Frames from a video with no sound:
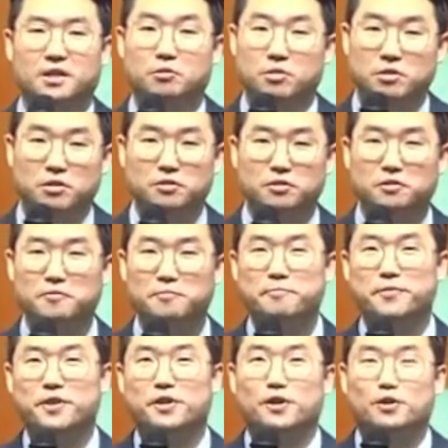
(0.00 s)
그리고
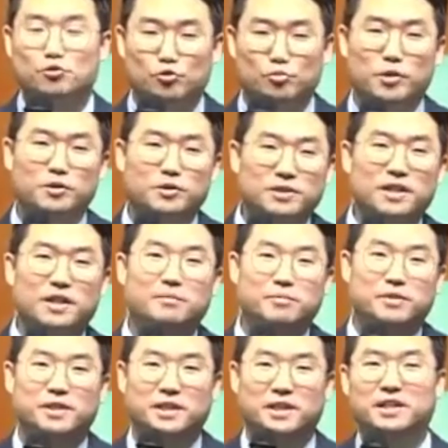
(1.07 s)
그것은 주변
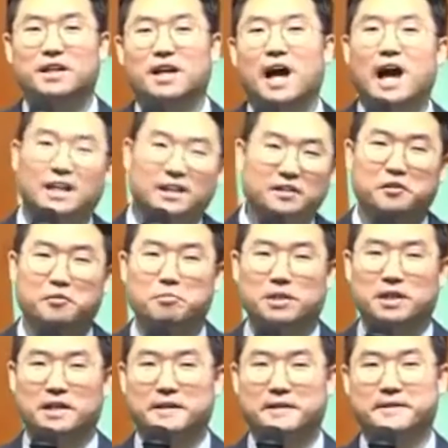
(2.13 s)
사람들이 아는
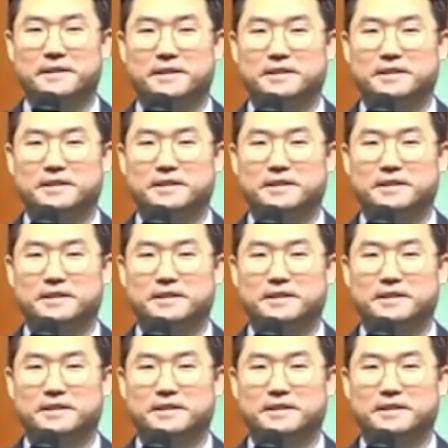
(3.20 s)
겁니다.